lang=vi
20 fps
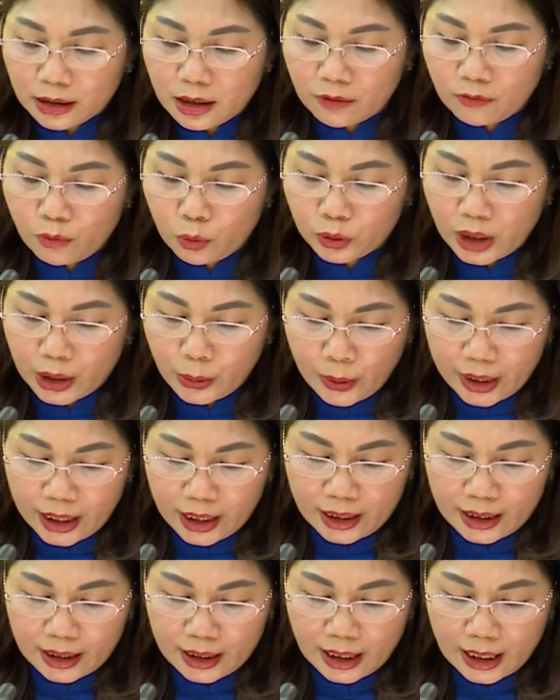Dự kỳ họp có
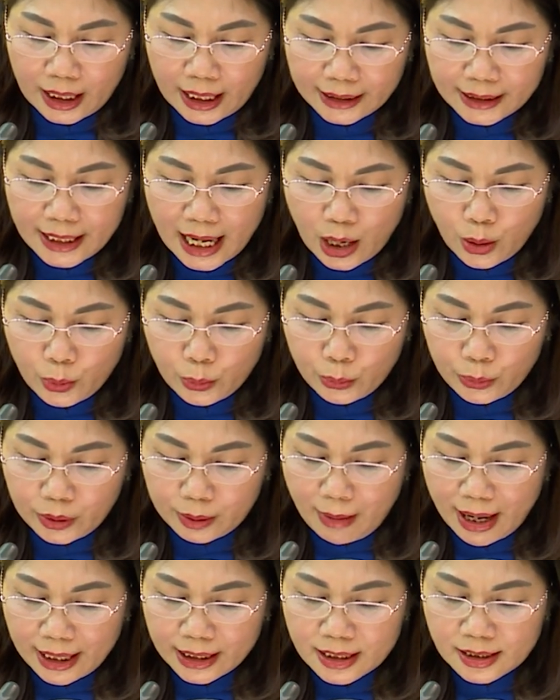các đồng chí Nguyễn Duy
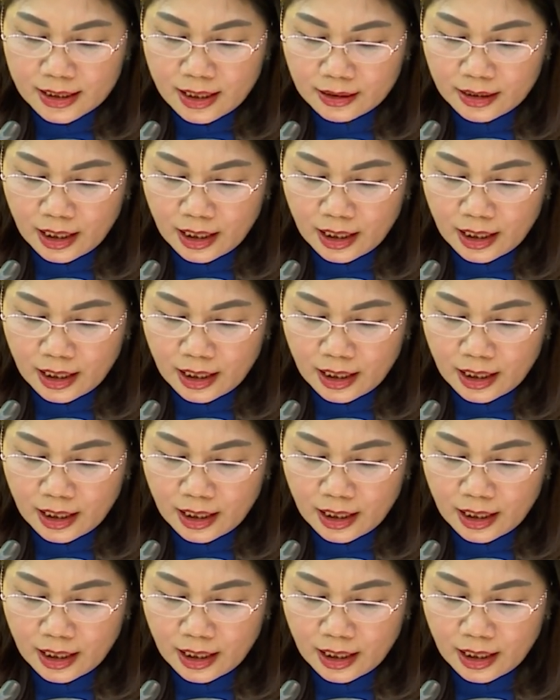Hưng,